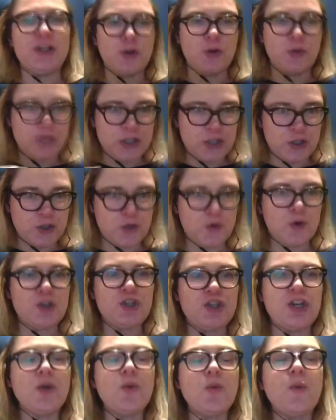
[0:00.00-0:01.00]
dove ci sono
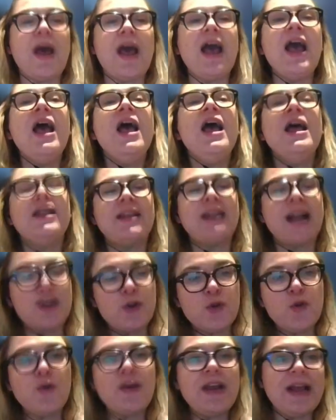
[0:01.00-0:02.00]
cinque
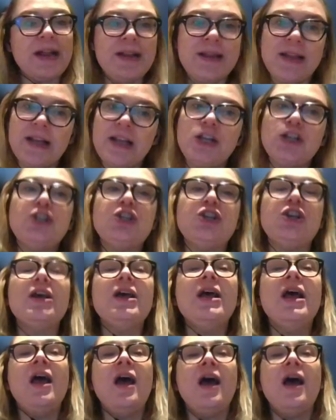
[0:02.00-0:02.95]
trattori e attrici,